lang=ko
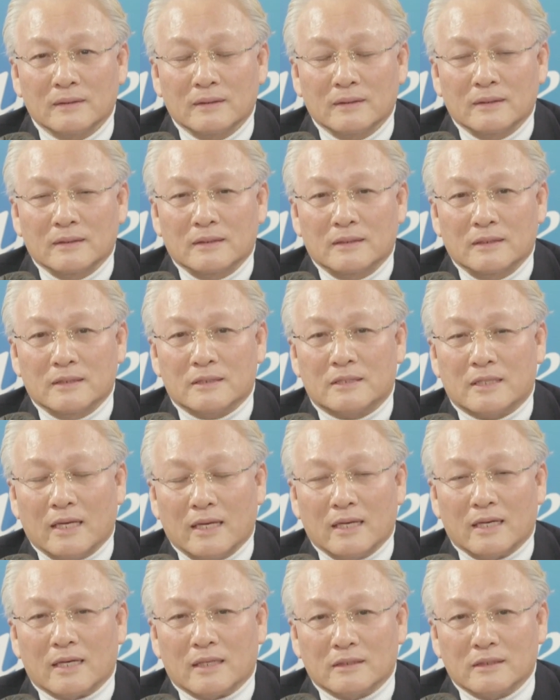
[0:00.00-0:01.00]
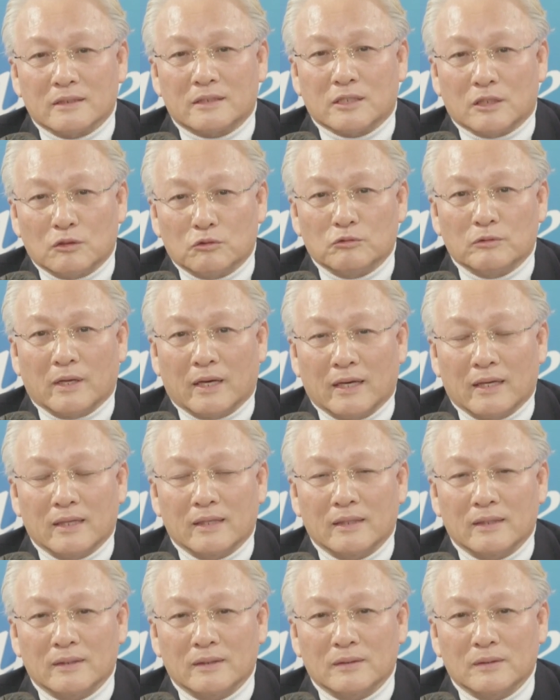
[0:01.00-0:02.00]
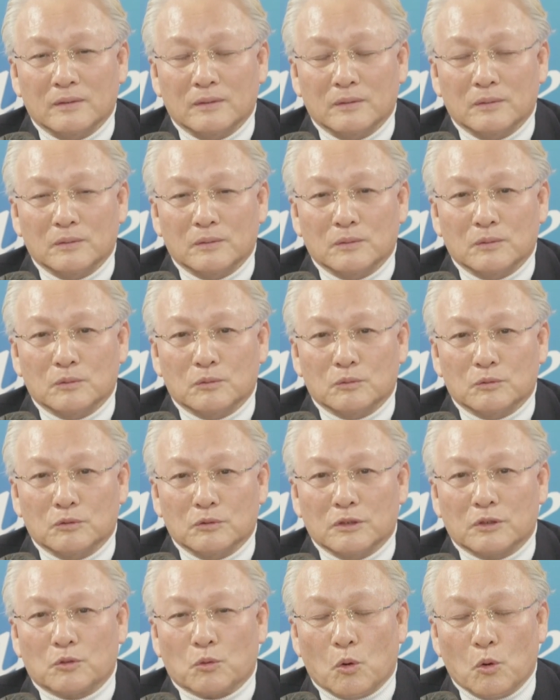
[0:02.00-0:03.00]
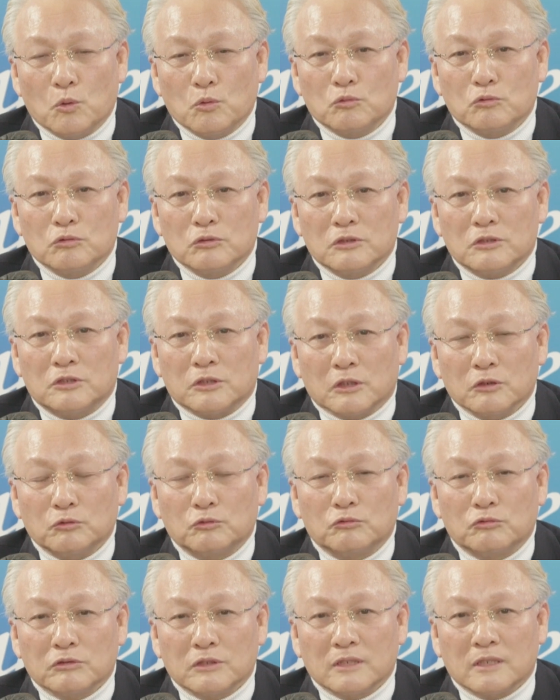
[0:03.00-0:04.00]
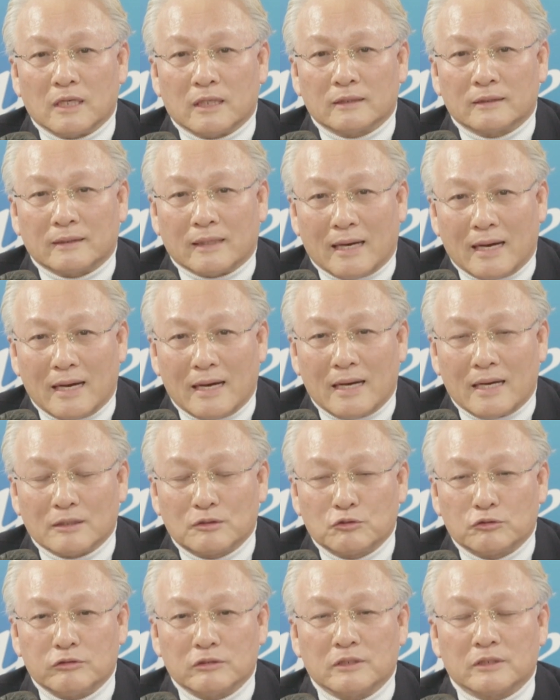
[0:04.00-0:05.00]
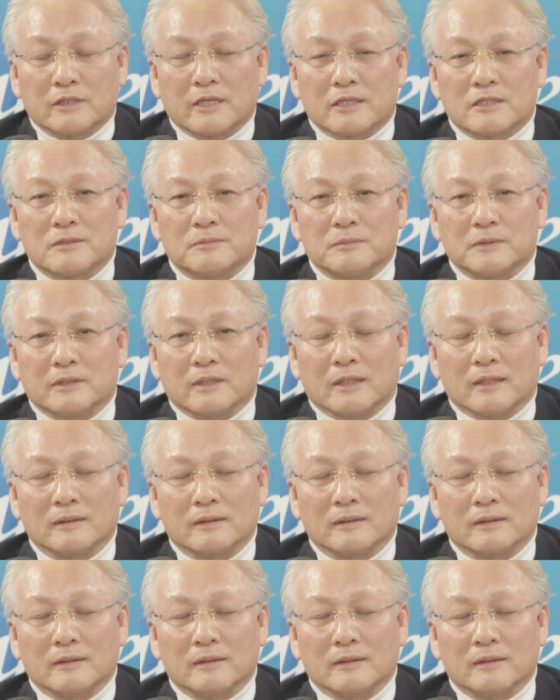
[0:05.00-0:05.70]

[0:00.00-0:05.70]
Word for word: 이 세 가지 경우에 우리 공군 전투기가 다 출격했습니다.